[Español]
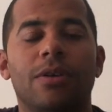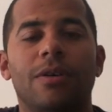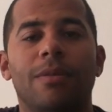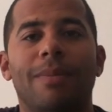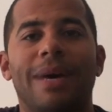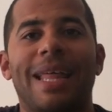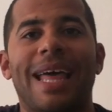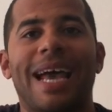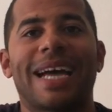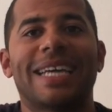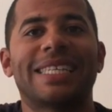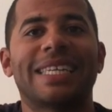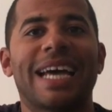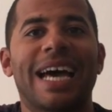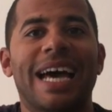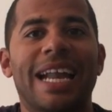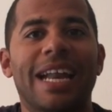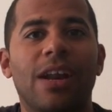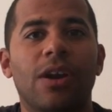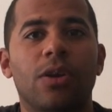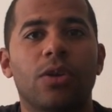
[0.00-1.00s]
¿no?
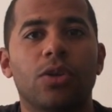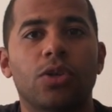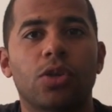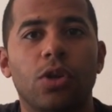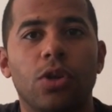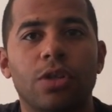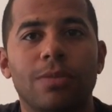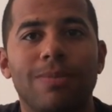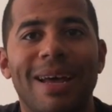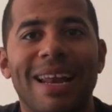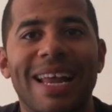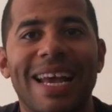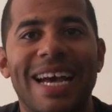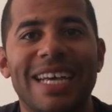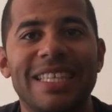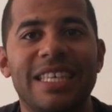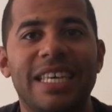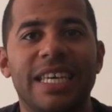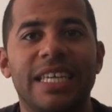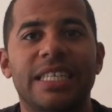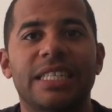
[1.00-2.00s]
Madagascar, los, los
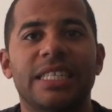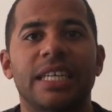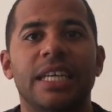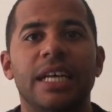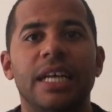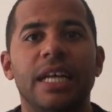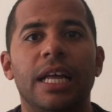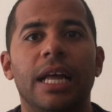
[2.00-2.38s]
malgaches,